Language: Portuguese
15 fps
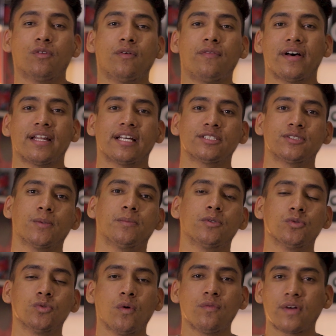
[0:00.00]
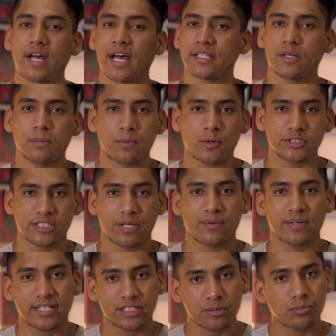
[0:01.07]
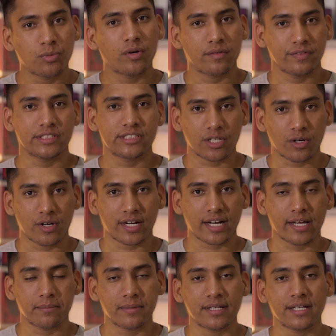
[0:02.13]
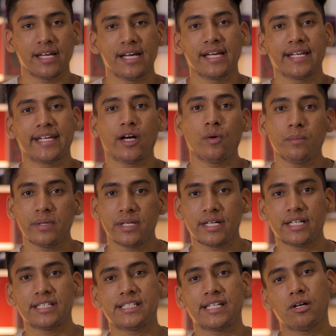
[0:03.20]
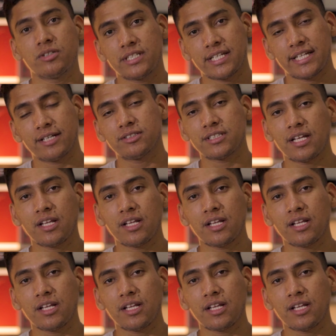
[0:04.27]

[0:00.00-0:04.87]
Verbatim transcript: vou falar sobre o novo cartão postal aqui de Boa Vista, Roraima, que é o Mirante Eldileus é